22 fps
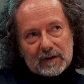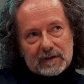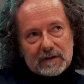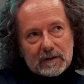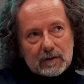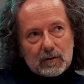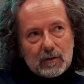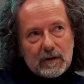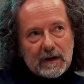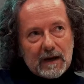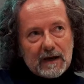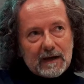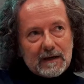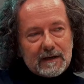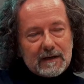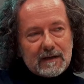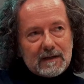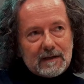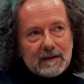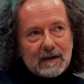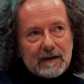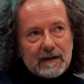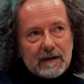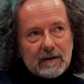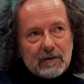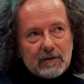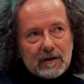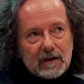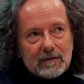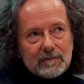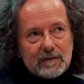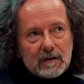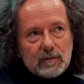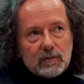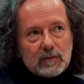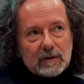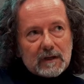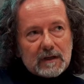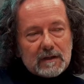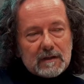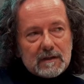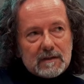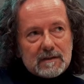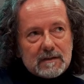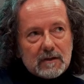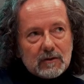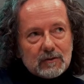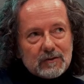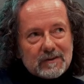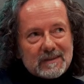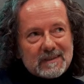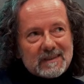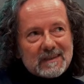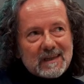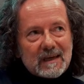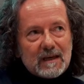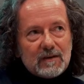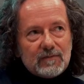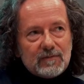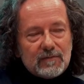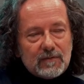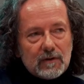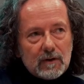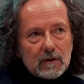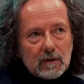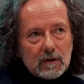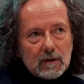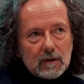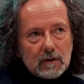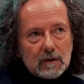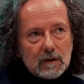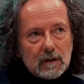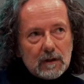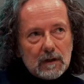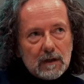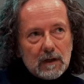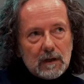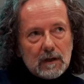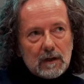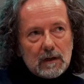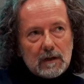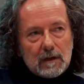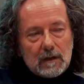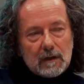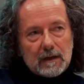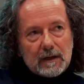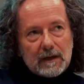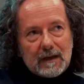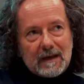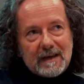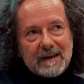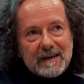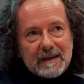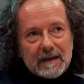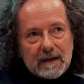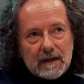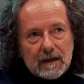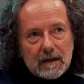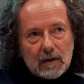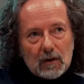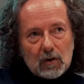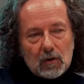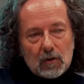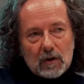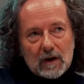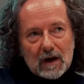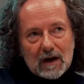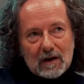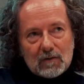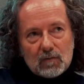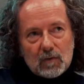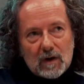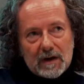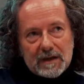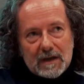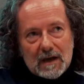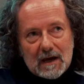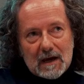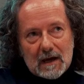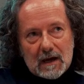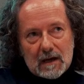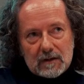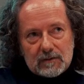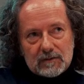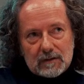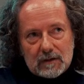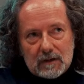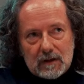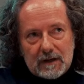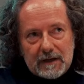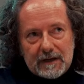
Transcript: particulier en Italie, on avait une tradition très forte euh, liée au grand voyage,